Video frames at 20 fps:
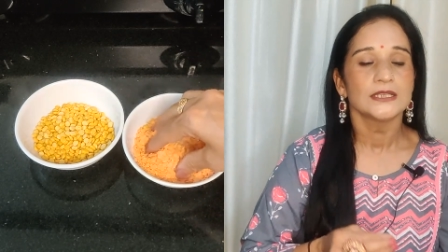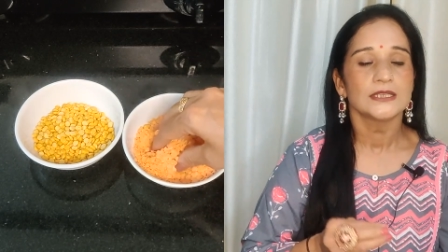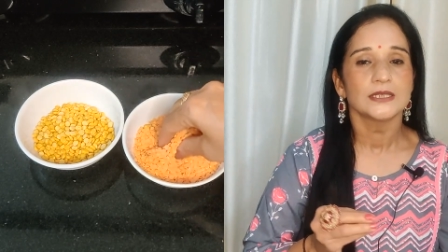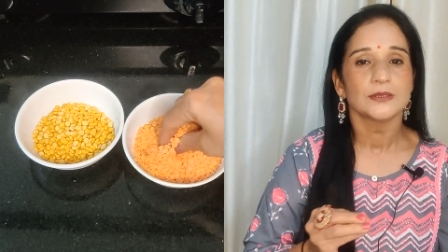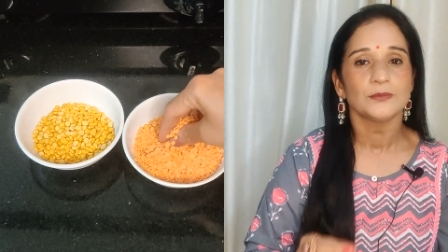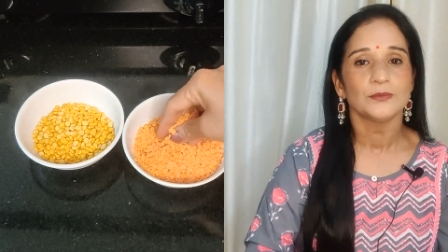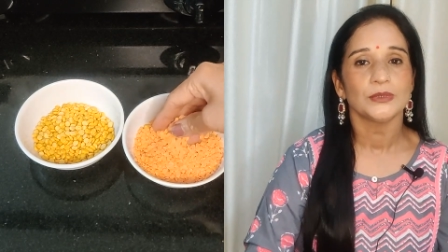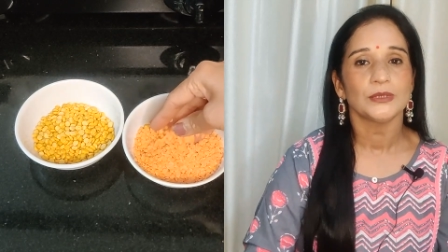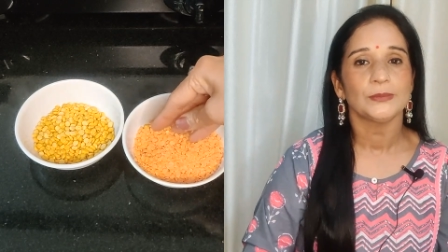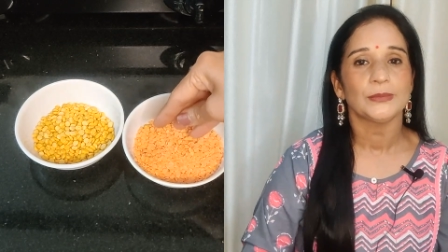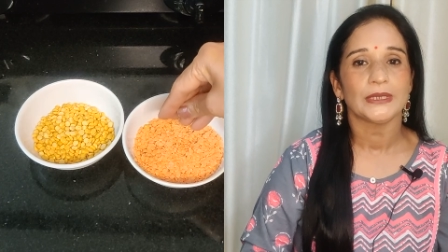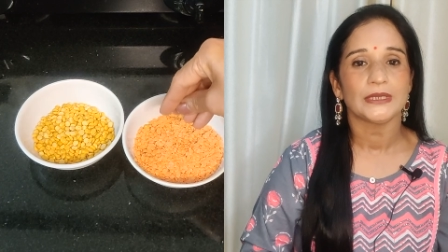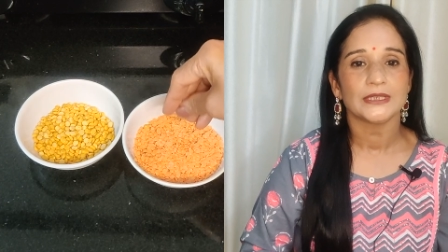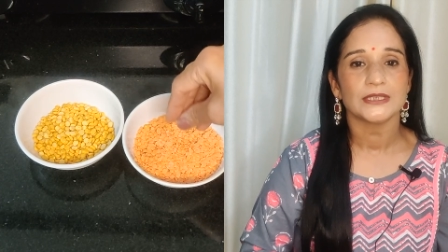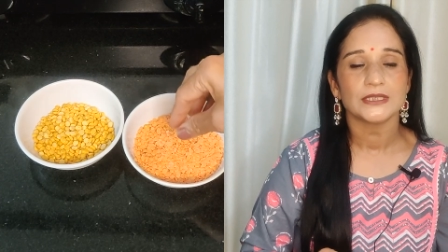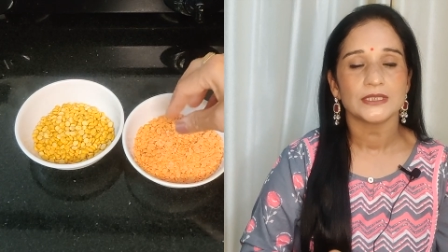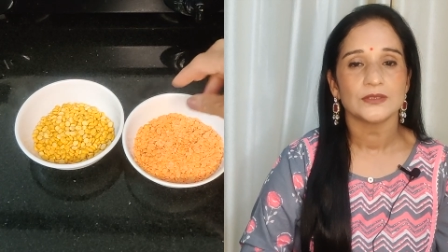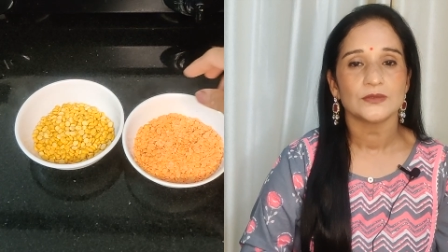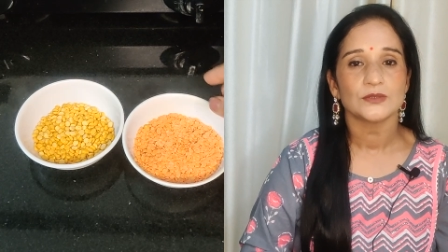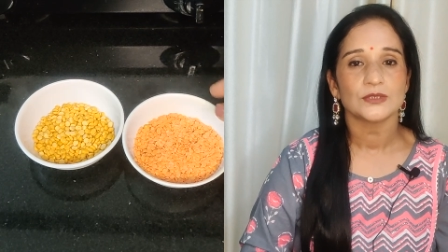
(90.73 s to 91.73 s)
सिंपल पानी
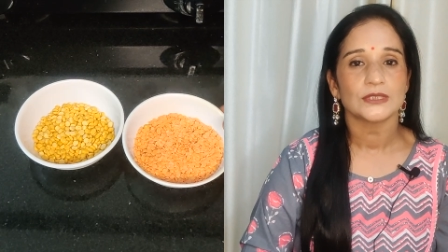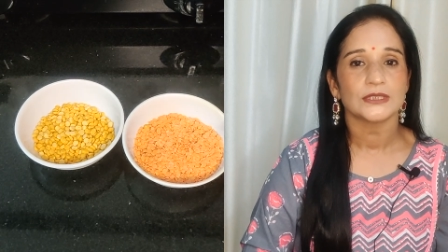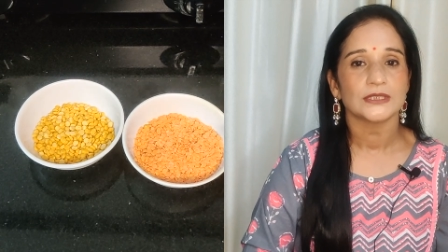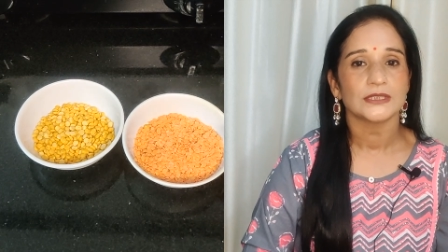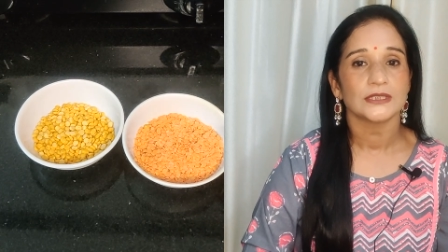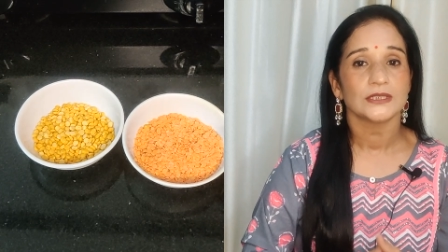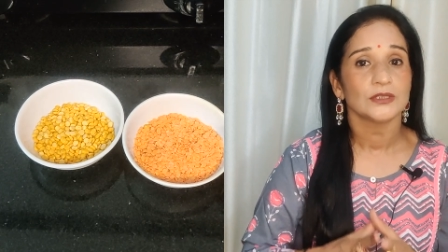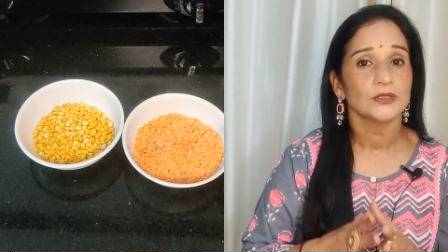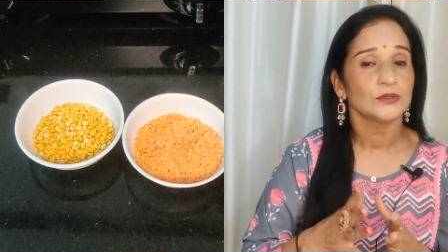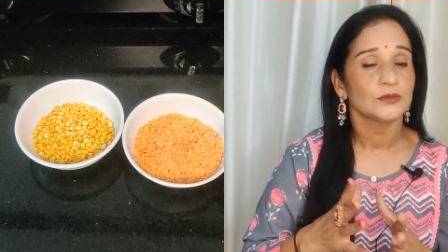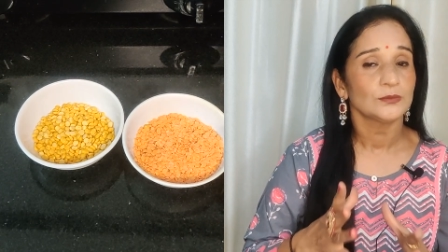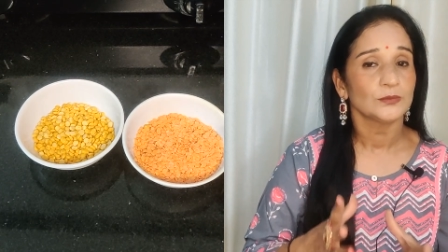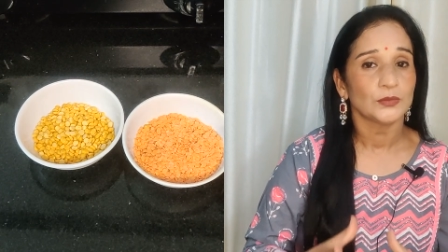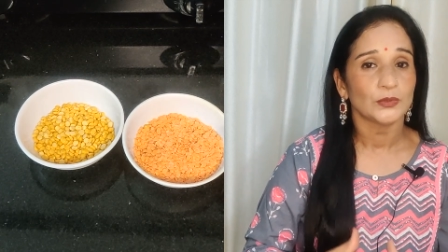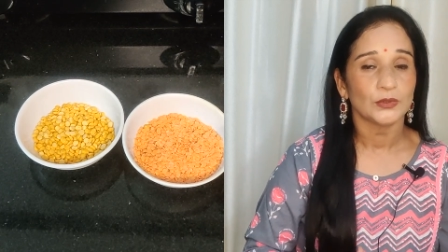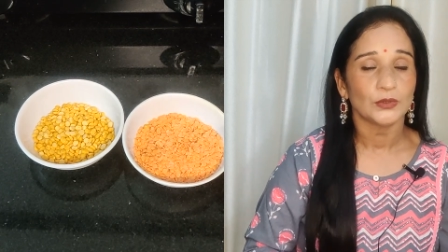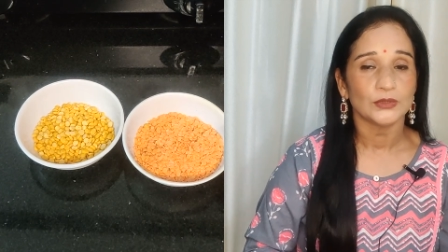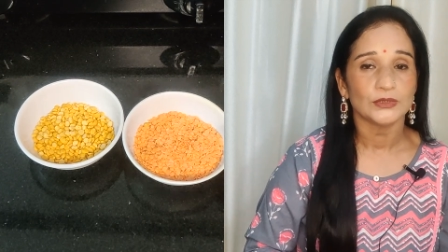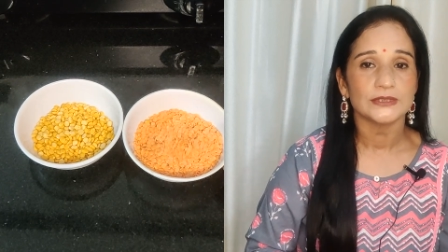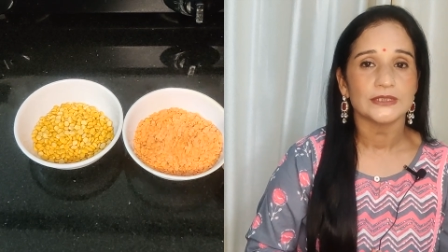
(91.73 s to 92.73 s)
से यूज़ करती थी तो
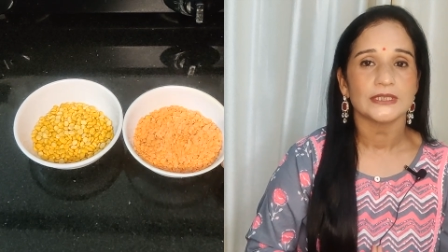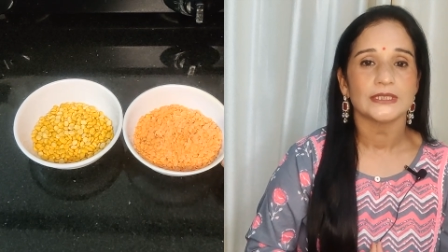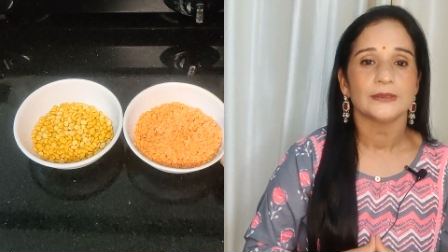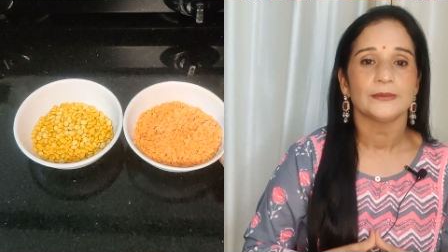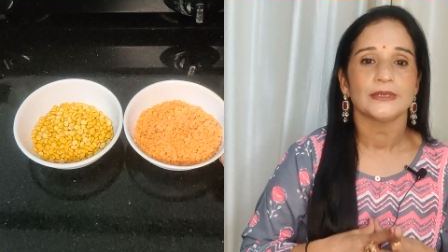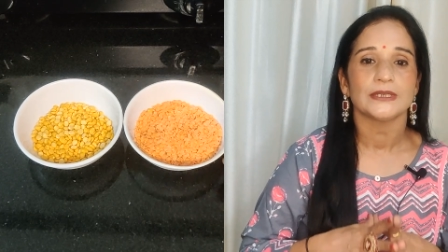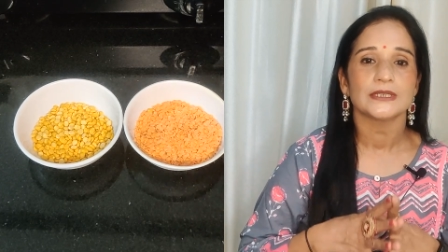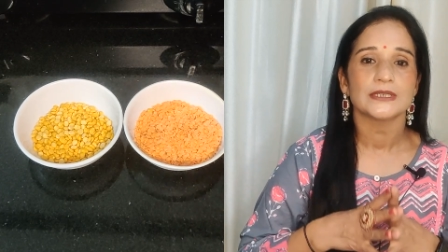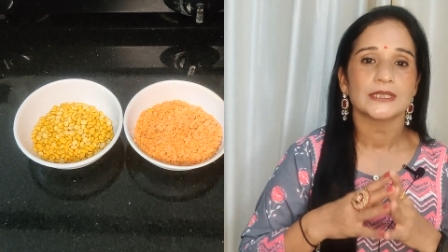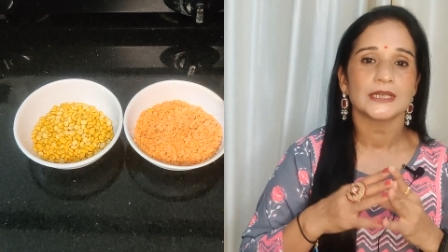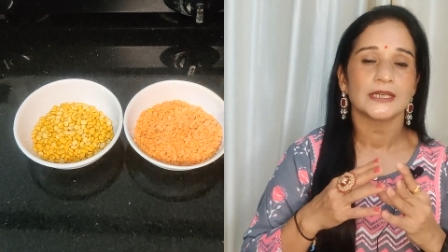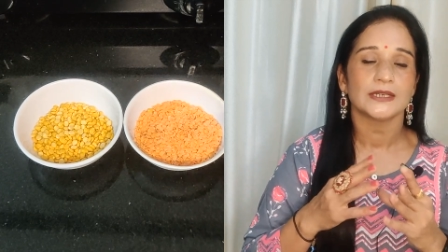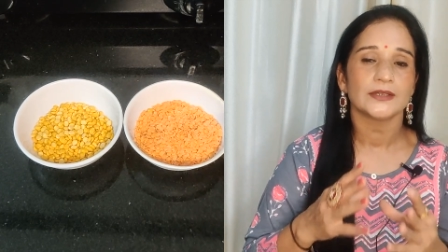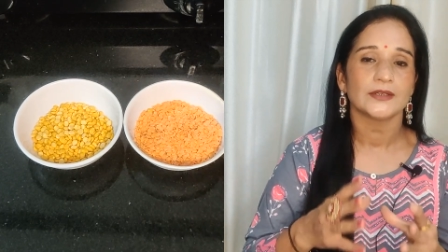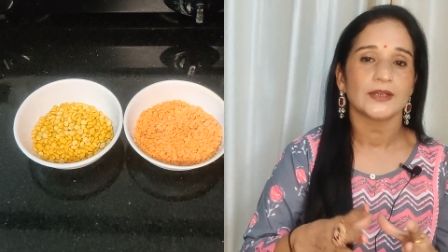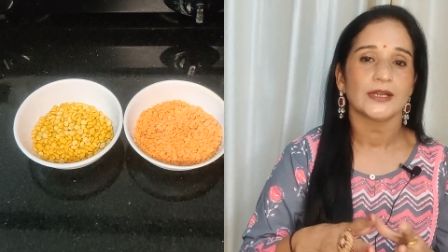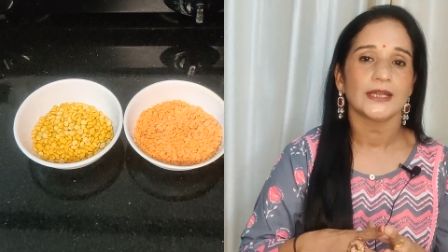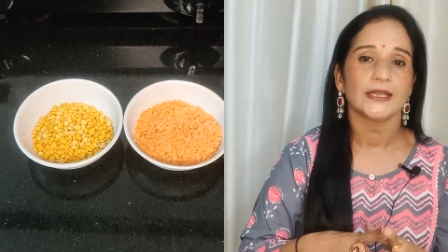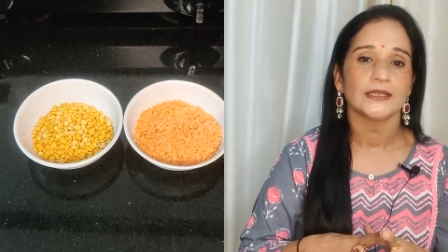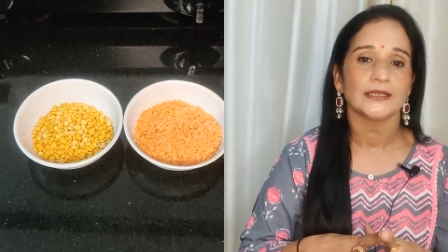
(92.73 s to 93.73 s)
बहुत ज़्यादा मेरी स्किन
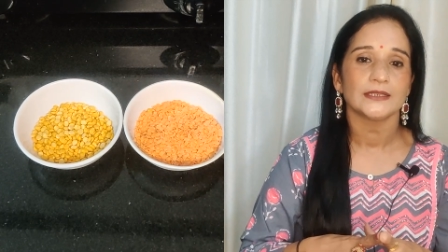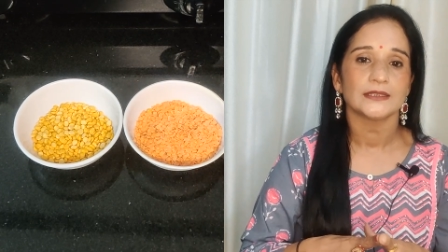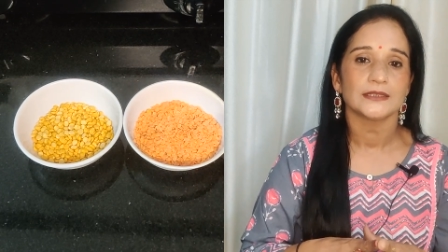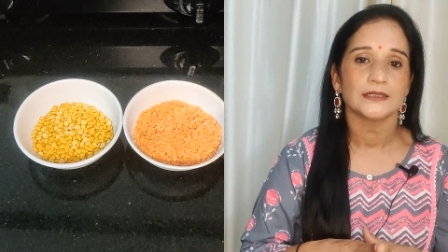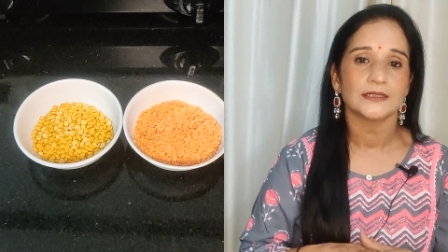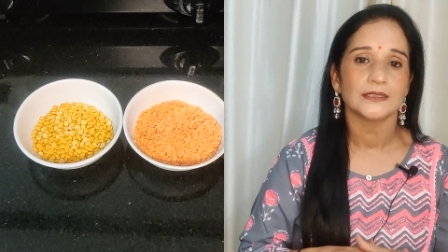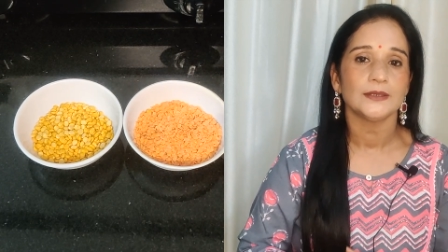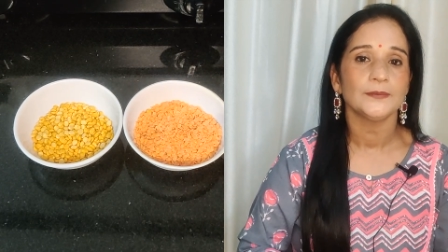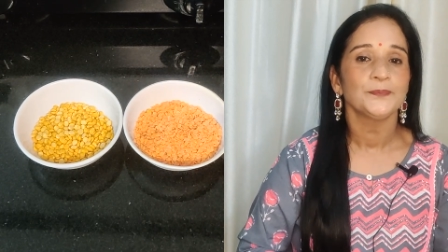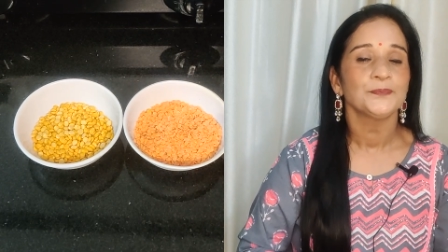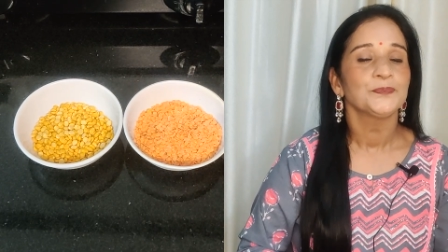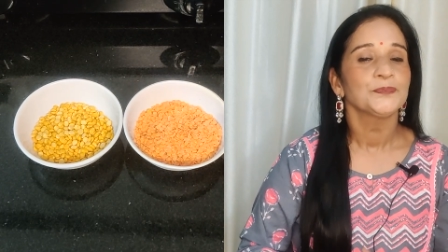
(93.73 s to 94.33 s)
ड्राई रहती थी